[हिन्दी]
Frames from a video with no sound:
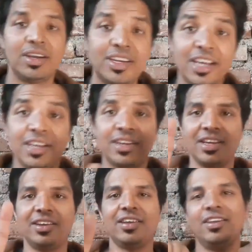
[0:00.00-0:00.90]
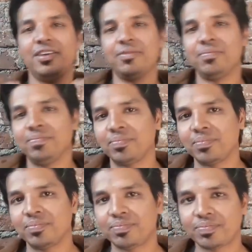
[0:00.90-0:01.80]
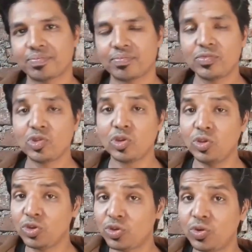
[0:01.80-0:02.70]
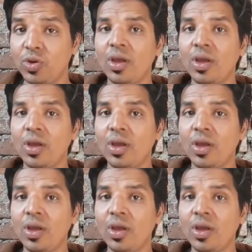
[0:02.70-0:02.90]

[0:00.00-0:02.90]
अरे ठहरिए ठहरिए ठहरिए दोस्तों